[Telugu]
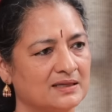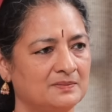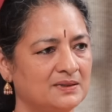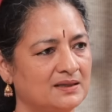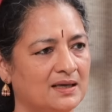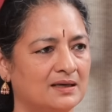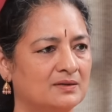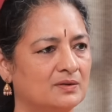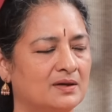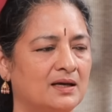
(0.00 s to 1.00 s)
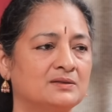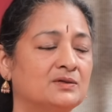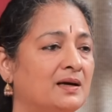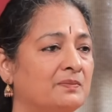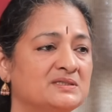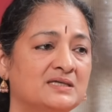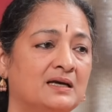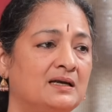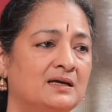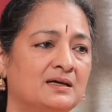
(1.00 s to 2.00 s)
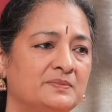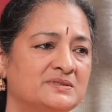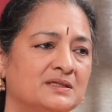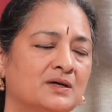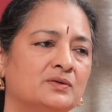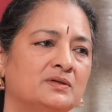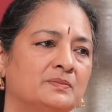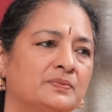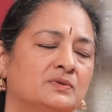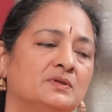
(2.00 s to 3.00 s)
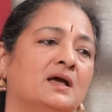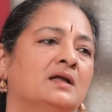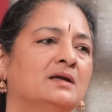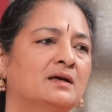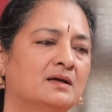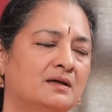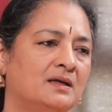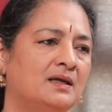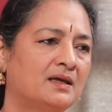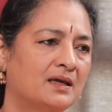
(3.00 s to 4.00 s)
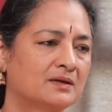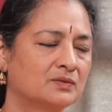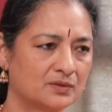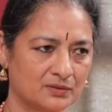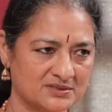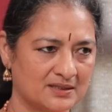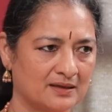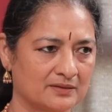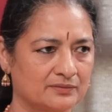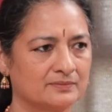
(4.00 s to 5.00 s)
సేమ్ థింగ్ ఇక్కడ కూడా అందులో అమ్మ చాలా బిజీగా ఉన్నప్పుడు నాన్న ఎక్కువ క్లోజ్ అయ్యారు